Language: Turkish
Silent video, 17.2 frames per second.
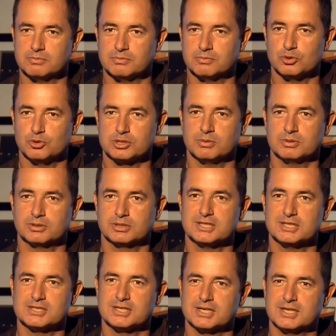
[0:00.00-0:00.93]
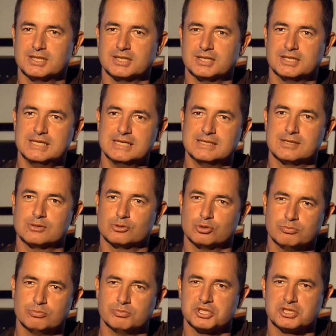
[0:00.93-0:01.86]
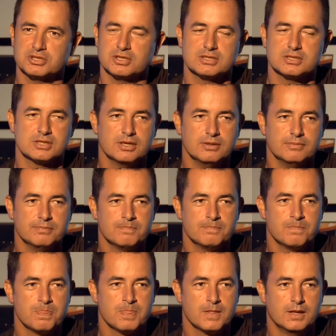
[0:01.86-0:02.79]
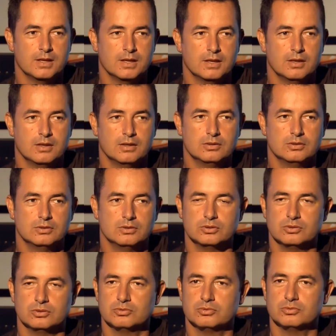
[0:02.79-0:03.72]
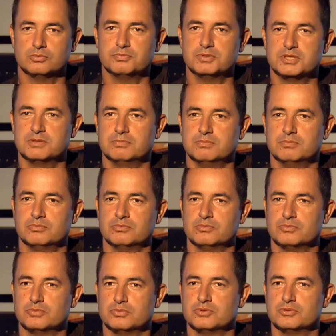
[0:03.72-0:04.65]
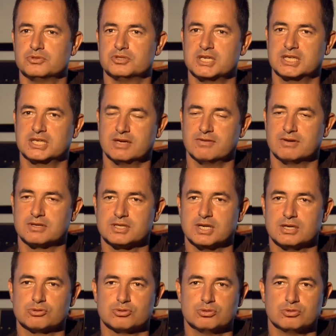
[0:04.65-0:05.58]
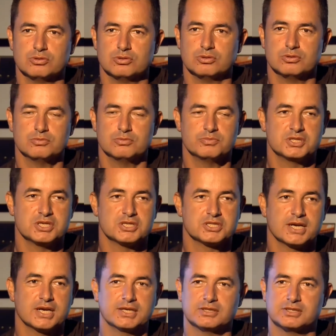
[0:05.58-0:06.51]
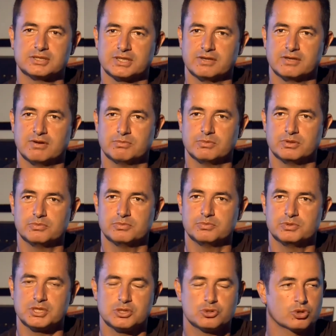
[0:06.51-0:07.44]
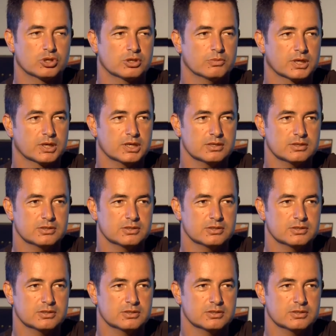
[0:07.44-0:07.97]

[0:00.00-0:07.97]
O zaman Galatasaray'daki ilk sezonun başındayız da. E, bizim Zekiye var sağ olsun bize çay getirir devamlı. Bize çok iyi bakar.